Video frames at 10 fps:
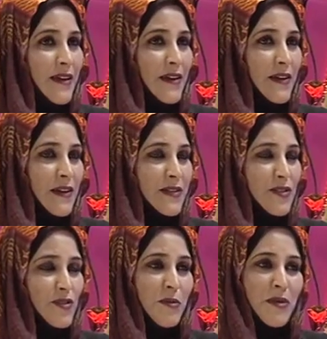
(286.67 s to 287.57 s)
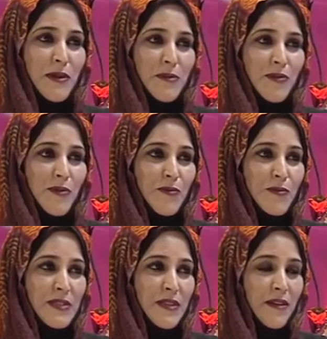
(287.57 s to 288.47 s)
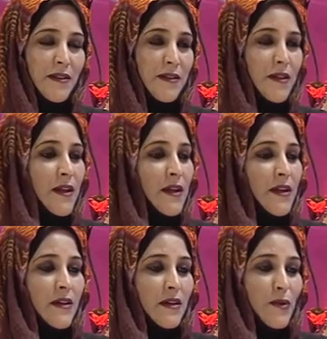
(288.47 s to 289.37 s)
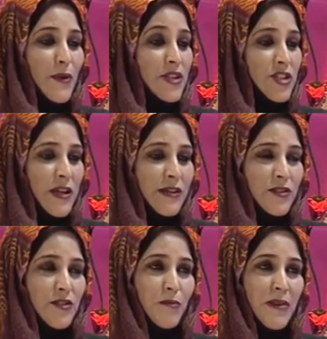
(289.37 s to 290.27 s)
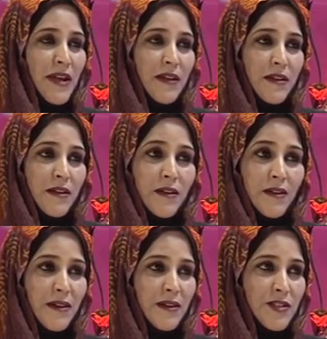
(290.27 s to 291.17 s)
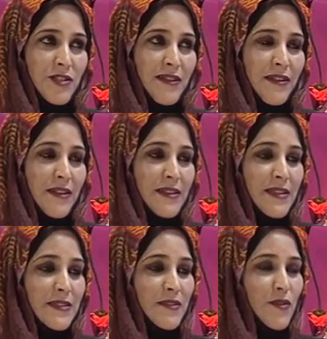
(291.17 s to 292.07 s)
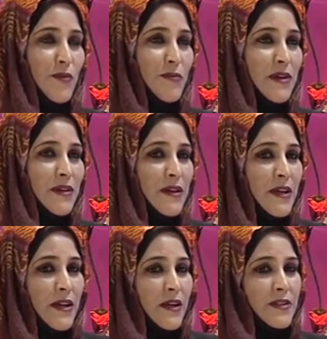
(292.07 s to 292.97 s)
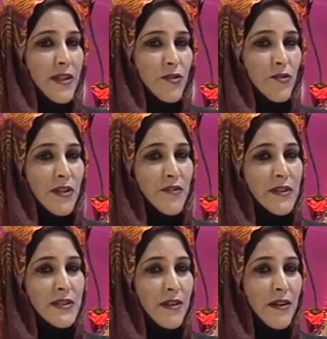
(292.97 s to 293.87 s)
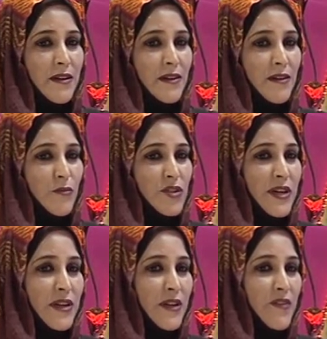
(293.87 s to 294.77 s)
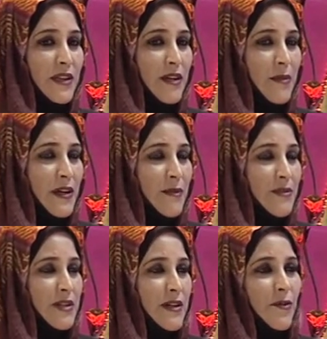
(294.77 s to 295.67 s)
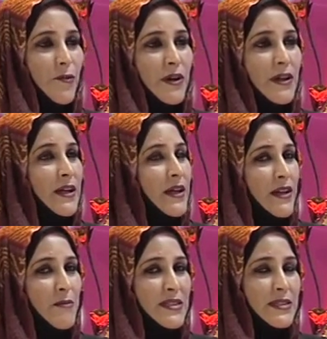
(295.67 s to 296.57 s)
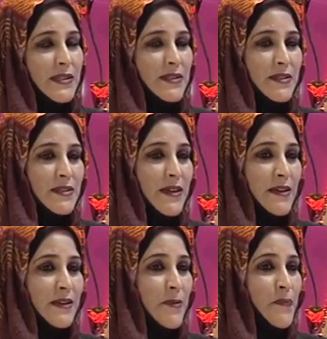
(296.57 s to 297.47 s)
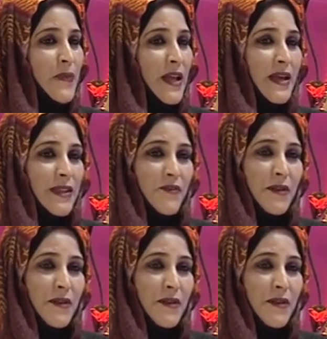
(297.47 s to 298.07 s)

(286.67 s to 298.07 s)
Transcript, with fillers: آه، حتى انتم مرحبا بكم وسهلا آه، وانا شاكرتكم الحقيقه كل الشكر على اساس انكم اتحتوا لي الفرصه المشاركه في هذا البرنامج اللي هو لمسات نسائيه هذا الف...